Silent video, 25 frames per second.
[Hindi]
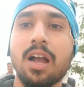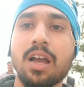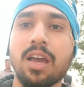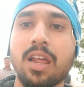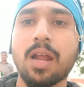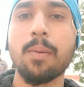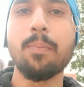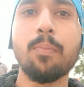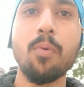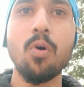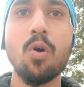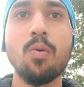
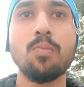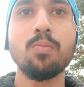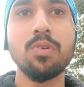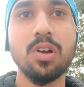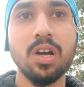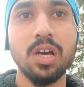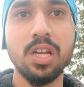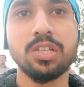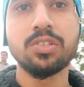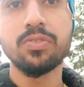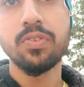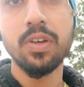अगर आप
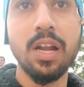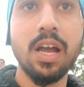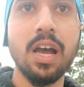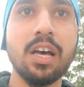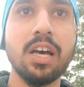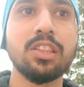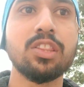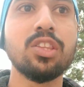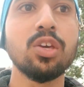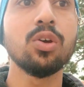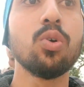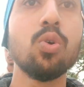ओमकारेश्वर
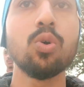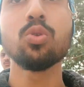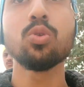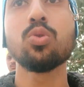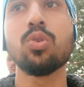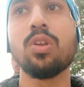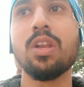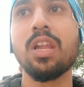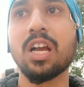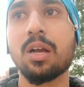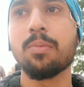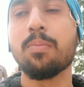आते हो
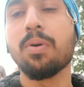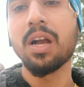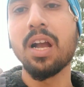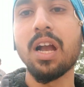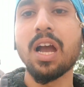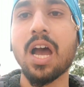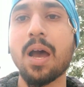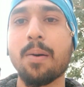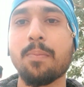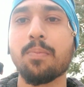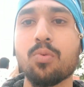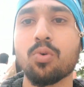तो लगभग
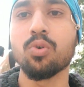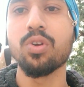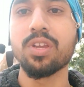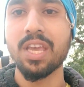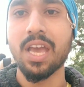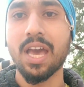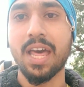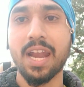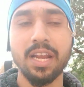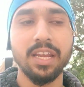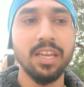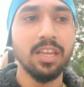आपको
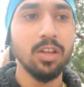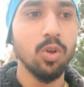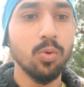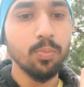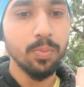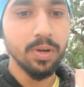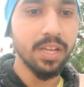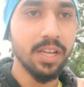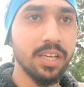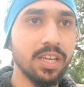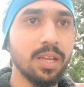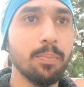11
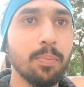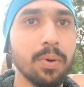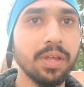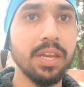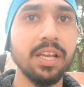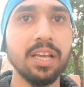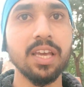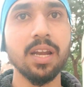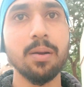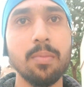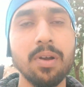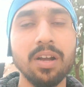किलोमीटर की
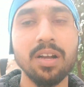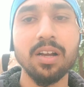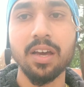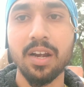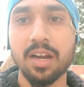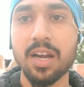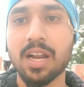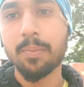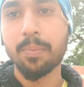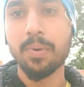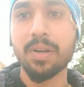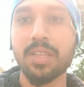परिक्रमा
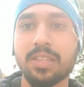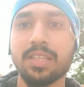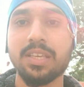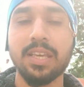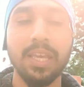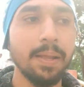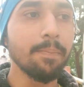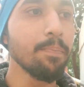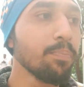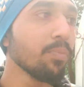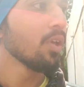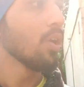करना पड़ती
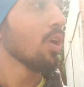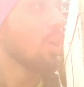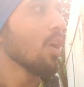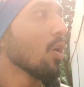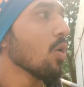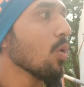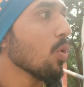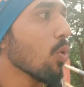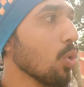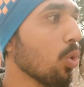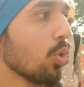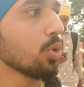है
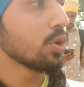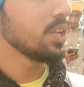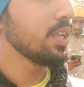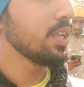और